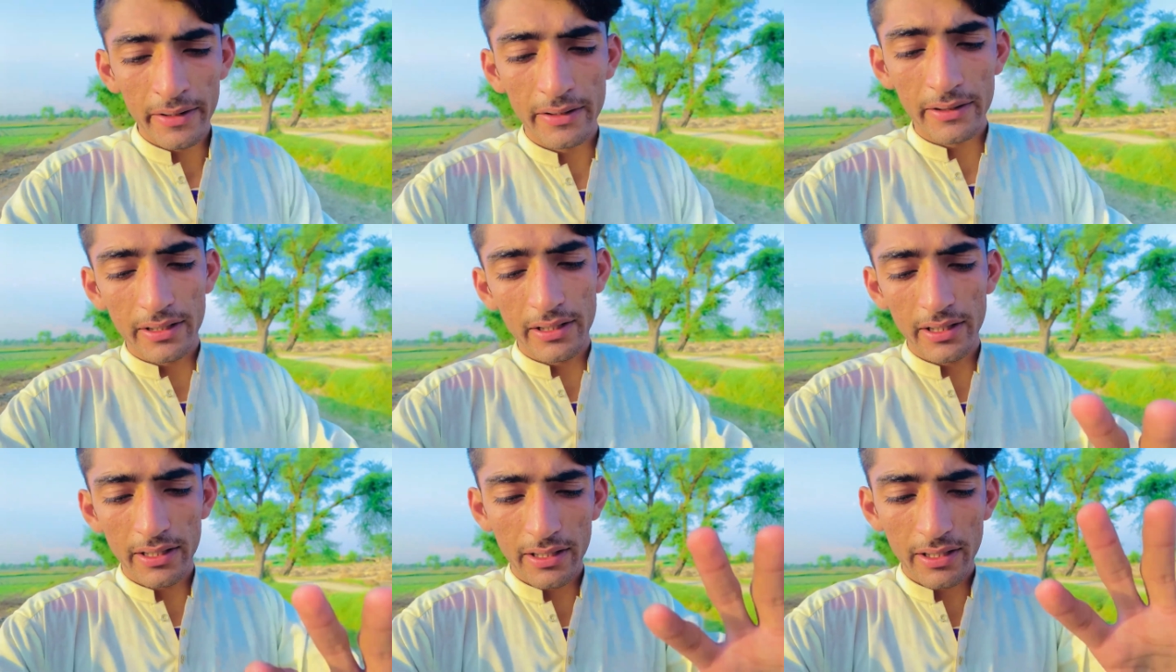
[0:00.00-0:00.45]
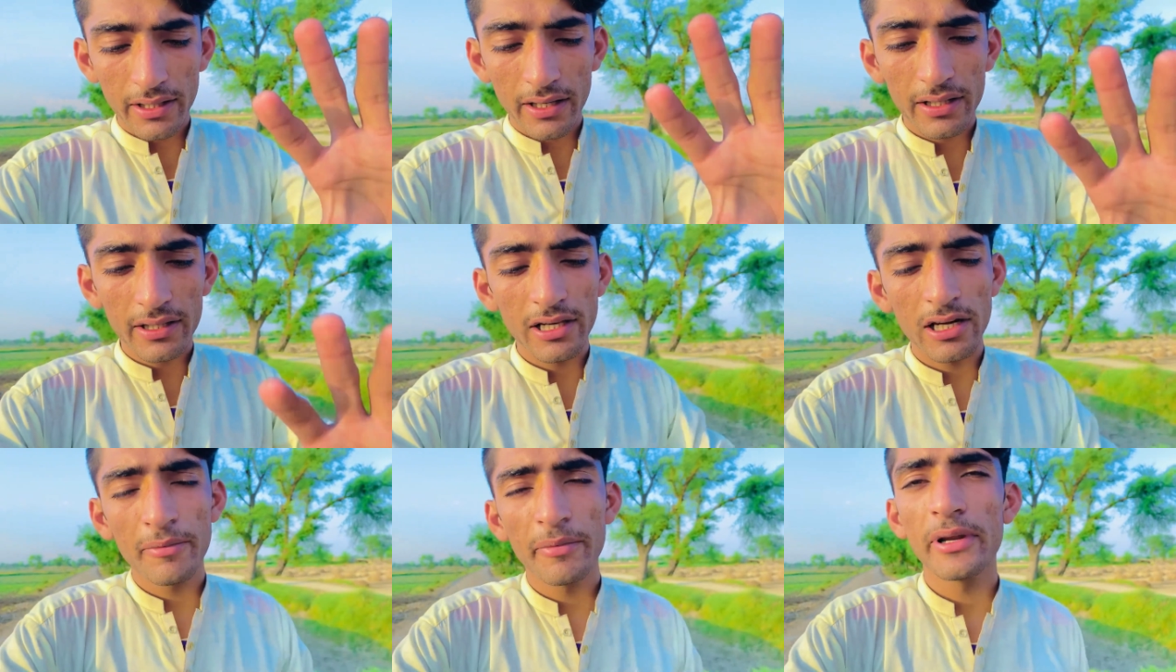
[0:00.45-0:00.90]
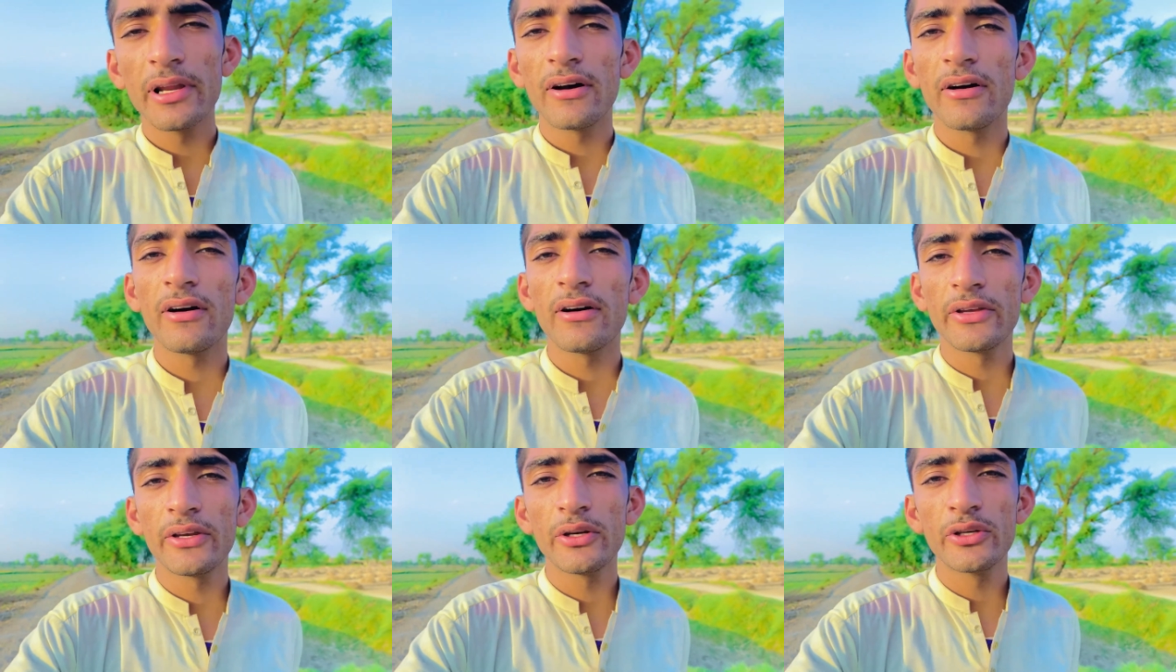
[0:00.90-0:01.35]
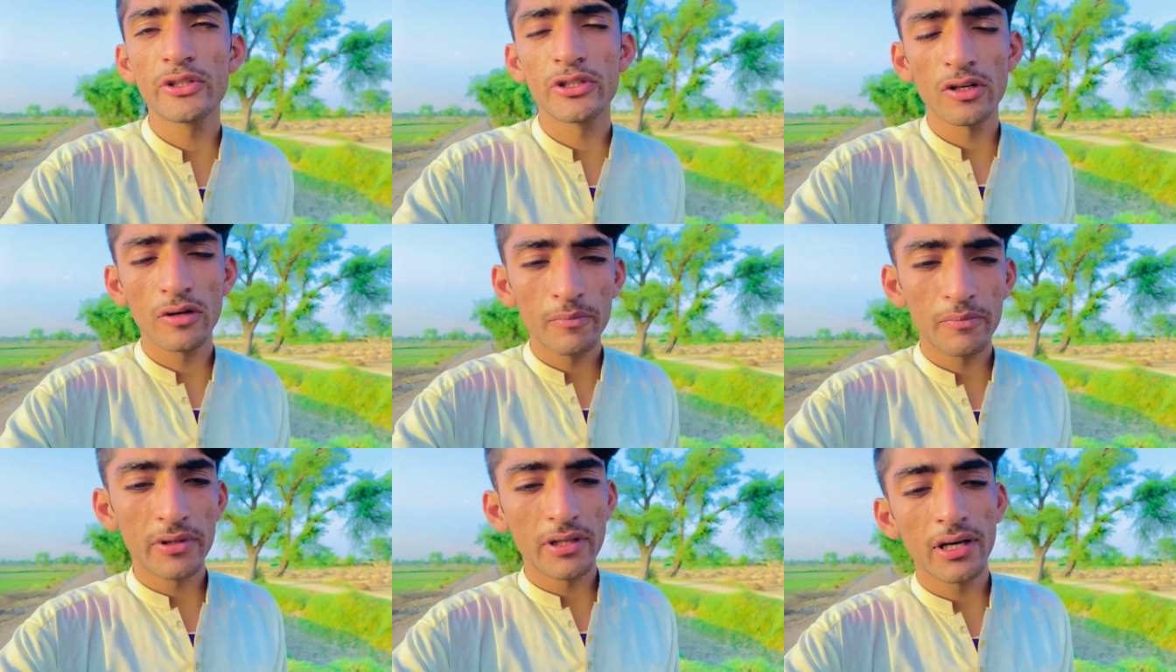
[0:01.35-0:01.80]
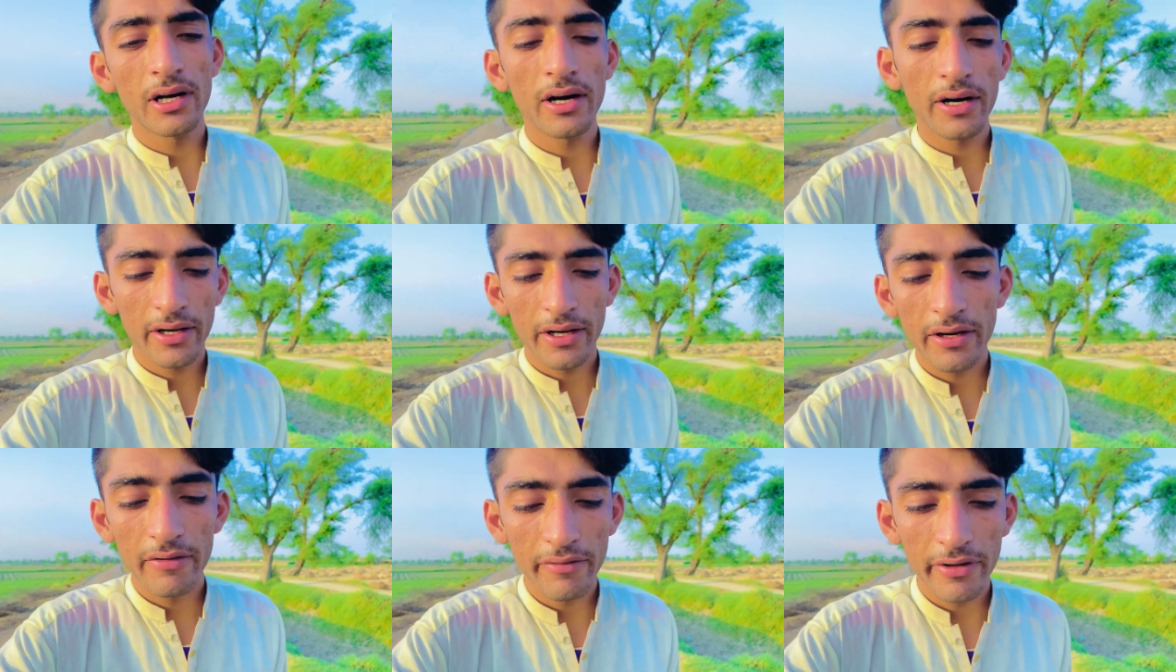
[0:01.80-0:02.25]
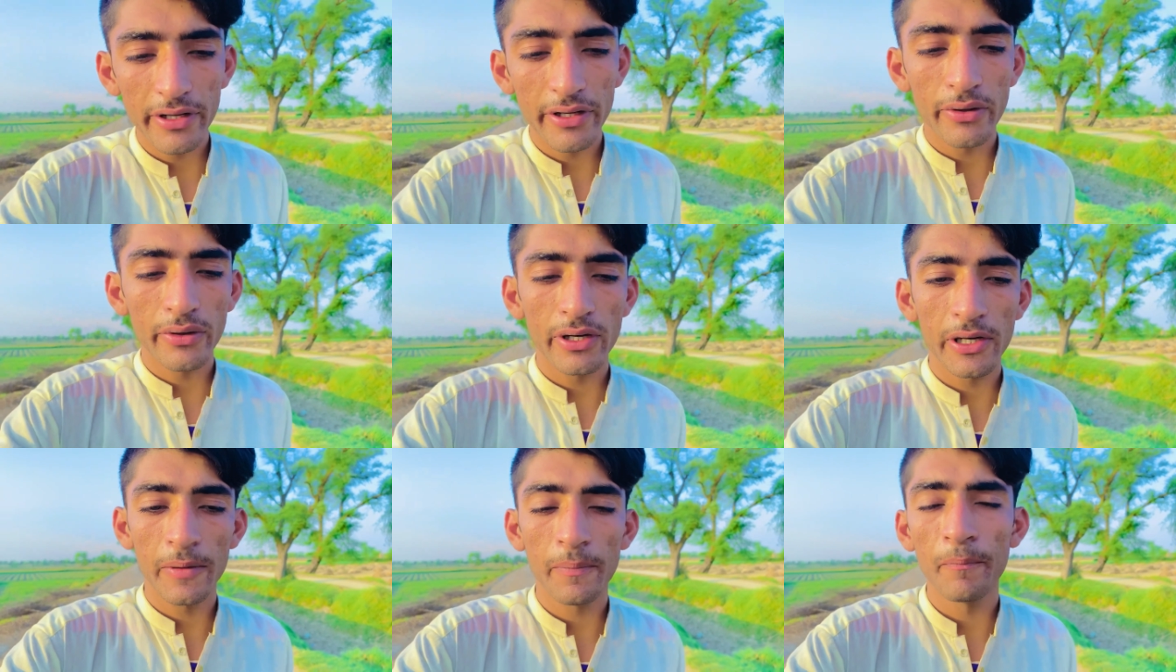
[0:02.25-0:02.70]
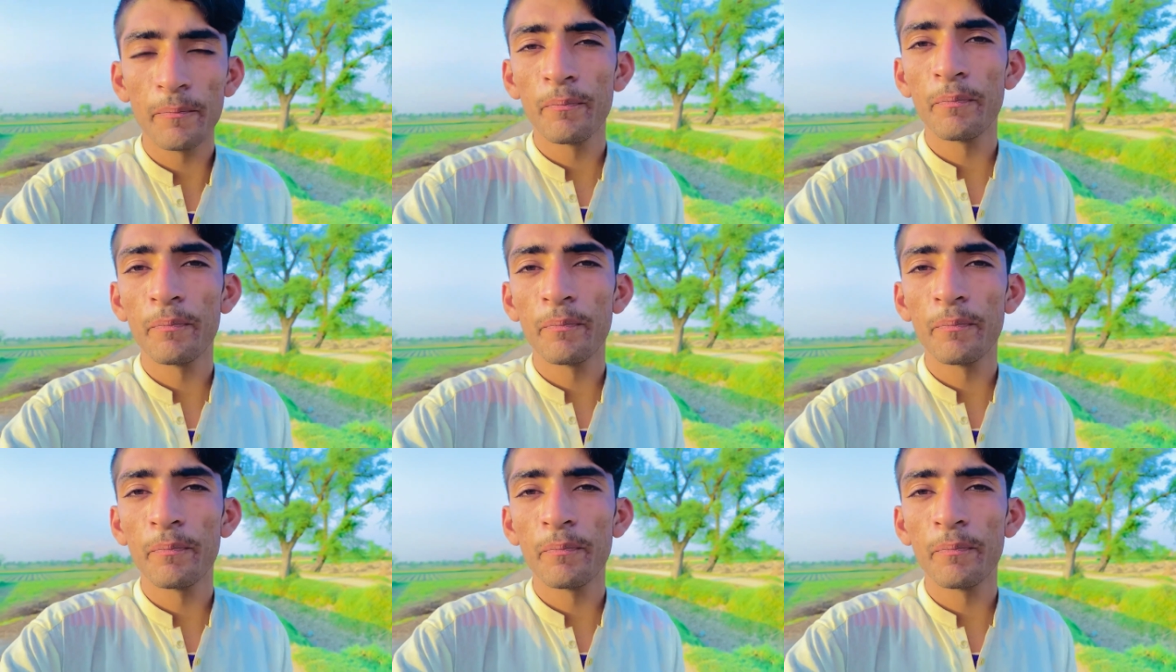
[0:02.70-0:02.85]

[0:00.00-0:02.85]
ते अज ना मेरा यूट्यूब ते आखिरी वीडियो है